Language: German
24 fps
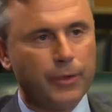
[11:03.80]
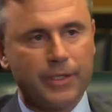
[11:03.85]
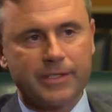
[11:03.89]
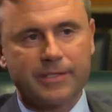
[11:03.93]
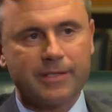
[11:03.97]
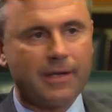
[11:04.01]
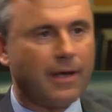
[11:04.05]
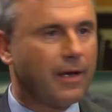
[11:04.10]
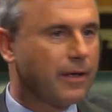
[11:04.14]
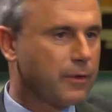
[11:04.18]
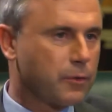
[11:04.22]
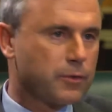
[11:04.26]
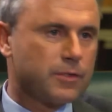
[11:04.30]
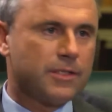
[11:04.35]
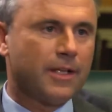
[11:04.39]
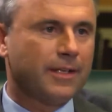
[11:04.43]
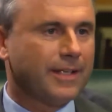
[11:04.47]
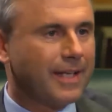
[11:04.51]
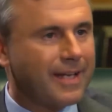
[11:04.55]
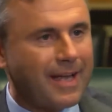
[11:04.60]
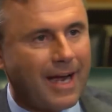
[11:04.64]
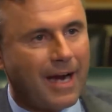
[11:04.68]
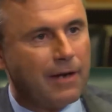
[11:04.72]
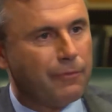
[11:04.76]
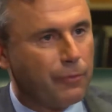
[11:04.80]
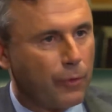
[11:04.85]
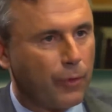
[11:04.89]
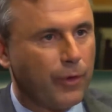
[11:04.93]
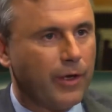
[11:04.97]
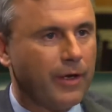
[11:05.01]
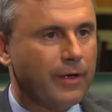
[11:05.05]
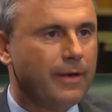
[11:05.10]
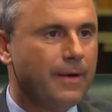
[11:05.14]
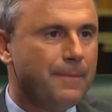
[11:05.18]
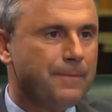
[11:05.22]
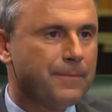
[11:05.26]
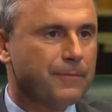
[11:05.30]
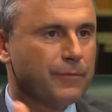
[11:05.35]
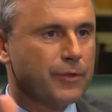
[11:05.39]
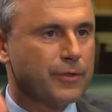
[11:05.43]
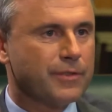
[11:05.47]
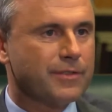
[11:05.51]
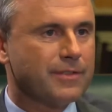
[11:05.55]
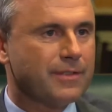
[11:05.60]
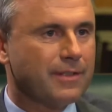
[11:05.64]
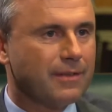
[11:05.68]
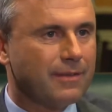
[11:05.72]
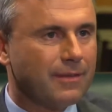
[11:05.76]
USA, Russland, egal wo, ja, wo
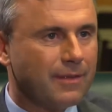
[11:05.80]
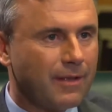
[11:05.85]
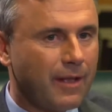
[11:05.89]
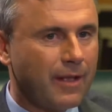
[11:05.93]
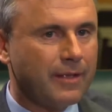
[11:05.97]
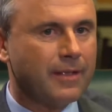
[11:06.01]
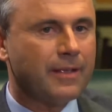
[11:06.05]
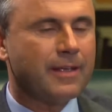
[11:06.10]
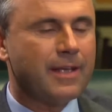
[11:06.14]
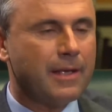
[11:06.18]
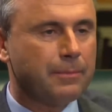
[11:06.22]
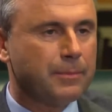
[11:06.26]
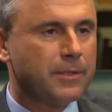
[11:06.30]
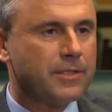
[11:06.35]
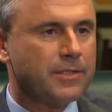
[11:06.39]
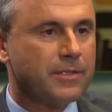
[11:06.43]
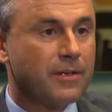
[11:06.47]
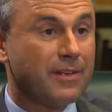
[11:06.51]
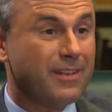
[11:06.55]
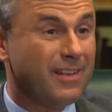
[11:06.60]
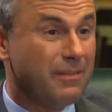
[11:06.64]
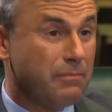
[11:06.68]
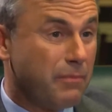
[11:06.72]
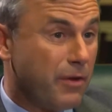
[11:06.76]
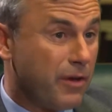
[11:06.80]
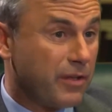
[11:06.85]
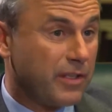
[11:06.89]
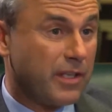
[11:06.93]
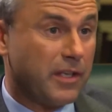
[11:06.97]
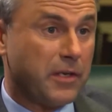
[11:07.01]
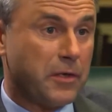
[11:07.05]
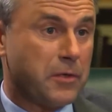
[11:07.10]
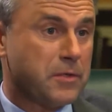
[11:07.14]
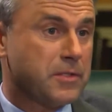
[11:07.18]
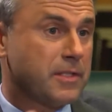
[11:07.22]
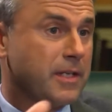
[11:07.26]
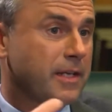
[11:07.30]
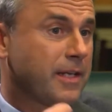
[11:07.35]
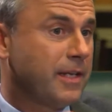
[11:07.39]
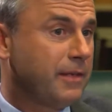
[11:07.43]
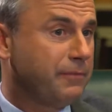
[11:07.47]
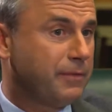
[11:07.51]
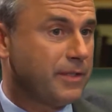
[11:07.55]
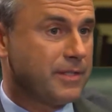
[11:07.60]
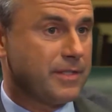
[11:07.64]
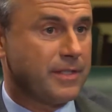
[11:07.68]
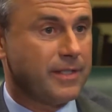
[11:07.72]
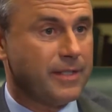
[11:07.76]
es Leute gibt, die sagen, ich möchte in Österreich
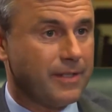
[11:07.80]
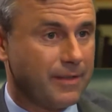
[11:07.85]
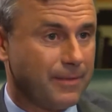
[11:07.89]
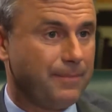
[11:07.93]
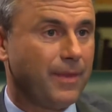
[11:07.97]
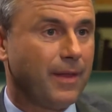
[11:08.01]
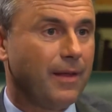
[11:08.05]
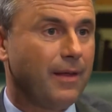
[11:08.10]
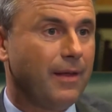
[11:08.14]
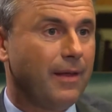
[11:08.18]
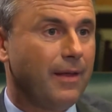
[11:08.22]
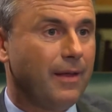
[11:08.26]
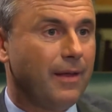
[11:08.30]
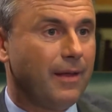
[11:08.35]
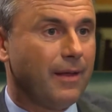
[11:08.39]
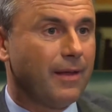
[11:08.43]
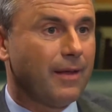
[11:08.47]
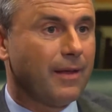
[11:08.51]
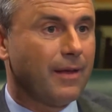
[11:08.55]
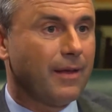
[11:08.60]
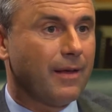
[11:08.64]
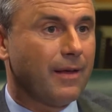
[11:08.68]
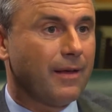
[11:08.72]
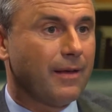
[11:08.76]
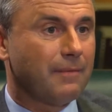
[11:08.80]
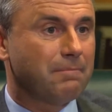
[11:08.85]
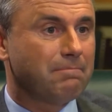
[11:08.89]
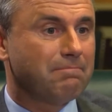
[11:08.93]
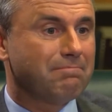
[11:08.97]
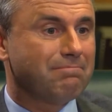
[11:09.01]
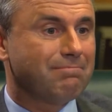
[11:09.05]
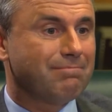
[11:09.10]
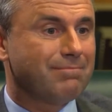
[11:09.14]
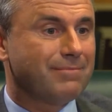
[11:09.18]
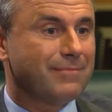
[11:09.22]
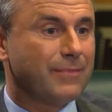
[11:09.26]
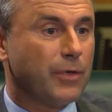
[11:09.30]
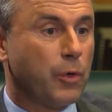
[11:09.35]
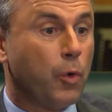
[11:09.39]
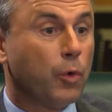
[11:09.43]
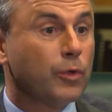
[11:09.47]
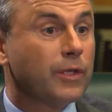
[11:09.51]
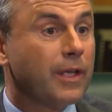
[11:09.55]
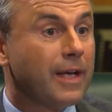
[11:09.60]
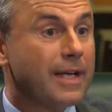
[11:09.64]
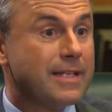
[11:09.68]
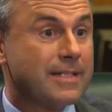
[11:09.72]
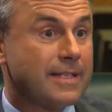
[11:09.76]
investieren. Ähm,
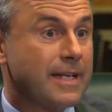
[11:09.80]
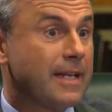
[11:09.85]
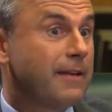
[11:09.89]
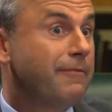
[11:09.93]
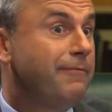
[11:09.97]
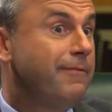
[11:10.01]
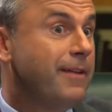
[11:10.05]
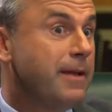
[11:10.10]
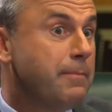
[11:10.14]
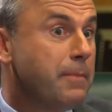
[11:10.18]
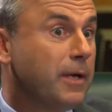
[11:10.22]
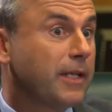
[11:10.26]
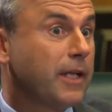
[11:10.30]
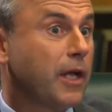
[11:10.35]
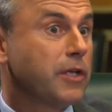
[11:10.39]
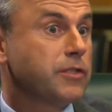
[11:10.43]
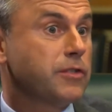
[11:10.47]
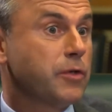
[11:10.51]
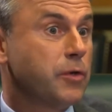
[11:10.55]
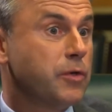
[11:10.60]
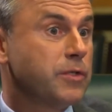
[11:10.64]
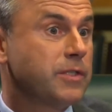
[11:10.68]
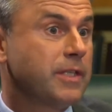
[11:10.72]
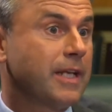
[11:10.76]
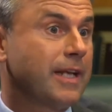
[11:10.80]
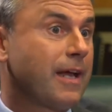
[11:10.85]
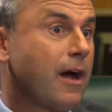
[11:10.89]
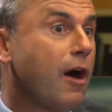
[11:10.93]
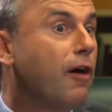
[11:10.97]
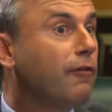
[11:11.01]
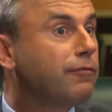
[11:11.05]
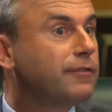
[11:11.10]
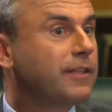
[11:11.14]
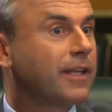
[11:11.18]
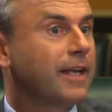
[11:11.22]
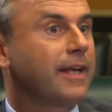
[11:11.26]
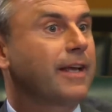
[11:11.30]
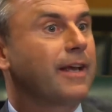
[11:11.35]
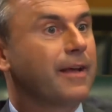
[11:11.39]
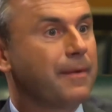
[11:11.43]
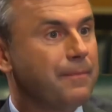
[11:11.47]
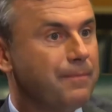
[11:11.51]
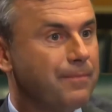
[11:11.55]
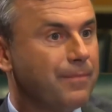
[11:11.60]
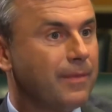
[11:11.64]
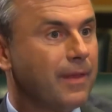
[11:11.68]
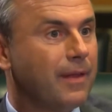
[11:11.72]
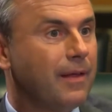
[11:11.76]
oder es kriegen Firmen aus Österreich Aufträge.
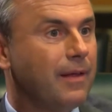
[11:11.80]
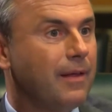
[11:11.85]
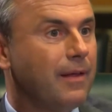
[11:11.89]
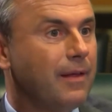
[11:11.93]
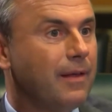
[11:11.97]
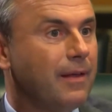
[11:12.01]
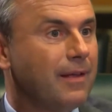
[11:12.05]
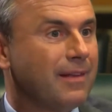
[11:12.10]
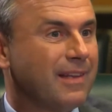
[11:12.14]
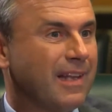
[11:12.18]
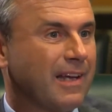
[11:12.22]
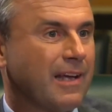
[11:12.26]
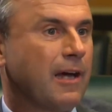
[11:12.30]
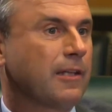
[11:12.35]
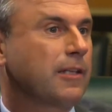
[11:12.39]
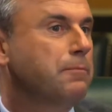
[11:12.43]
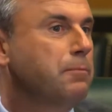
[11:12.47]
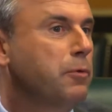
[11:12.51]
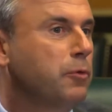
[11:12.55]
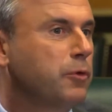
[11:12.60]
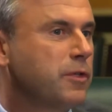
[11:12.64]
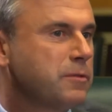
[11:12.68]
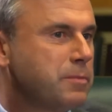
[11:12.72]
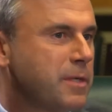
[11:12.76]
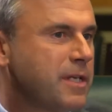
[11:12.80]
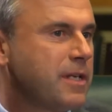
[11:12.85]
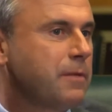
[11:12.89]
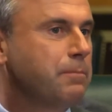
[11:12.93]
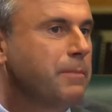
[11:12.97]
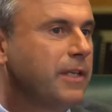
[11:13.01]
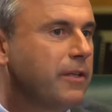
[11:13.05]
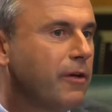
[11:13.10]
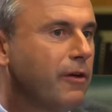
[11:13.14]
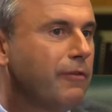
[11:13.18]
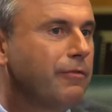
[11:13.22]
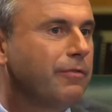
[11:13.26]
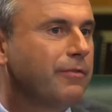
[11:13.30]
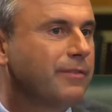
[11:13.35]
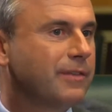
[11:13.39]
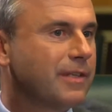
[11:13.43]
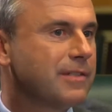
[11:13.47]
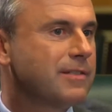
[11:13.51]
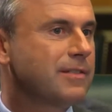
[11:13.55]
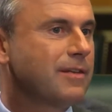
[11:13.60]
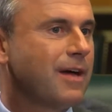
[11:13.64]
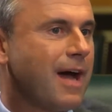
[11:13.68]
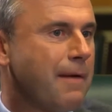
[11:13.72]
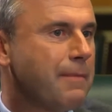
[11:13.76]
Da kann der Bundeswehr mithelfen,
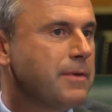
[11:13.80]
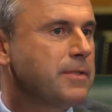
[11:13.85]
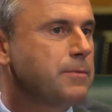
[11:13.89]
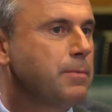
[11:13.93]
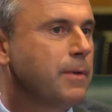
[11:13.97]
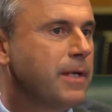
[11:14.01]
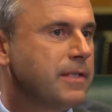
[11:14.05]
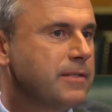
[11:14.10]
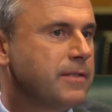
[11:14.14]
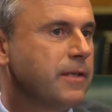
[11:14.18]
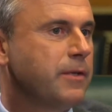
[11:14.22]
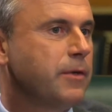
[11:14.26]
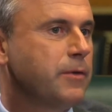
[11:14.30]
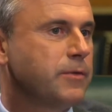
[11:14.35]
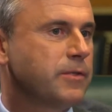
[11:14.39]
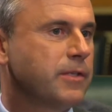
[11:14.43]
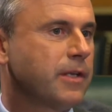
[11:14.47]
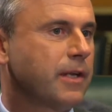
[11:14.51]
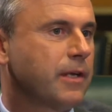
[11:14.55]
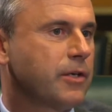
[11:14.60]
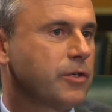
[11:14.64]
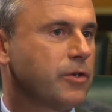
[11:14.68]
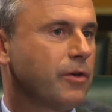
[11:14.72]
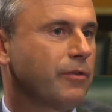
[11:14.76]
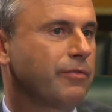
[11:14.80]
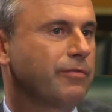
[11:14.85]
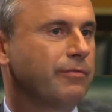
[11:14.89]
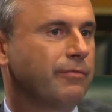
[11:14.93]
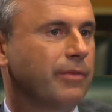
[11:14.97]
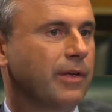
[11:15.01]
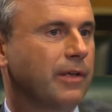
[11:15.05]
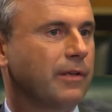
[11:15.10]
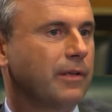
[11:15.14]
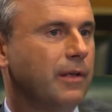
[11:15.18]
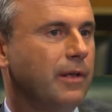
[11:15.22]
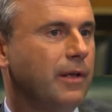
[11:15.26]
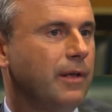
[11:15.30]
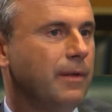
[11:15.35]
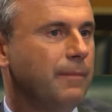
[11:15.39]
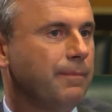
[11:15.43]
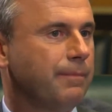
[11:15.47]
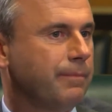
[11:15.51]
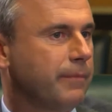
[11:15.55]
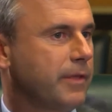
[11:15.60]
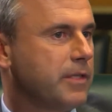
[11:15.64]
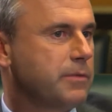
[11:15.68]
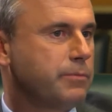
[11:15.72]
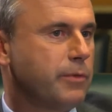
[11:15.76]
dass da Arbeitsplätze in Österreich geschaffen werden.
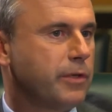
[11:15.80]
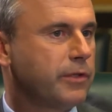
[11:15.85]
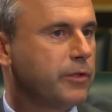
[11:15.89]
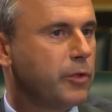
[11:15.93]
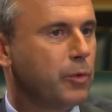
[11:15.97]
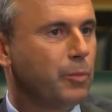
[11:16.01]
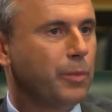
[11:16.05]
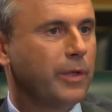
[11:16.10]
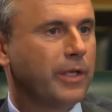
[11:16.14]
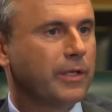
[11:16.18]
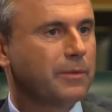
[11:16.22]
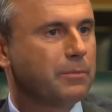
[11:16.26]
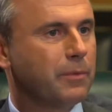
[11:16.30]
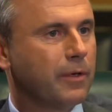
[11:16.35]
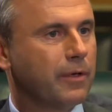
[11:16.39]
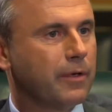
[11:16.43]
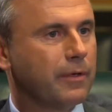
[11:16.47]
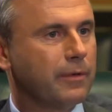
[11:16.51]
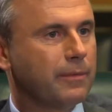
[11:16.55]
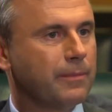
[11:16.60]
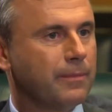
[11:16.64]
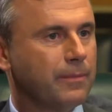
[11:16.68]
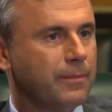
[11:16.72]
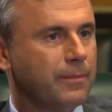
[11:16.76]
Und das möchte ich unbedingt machen.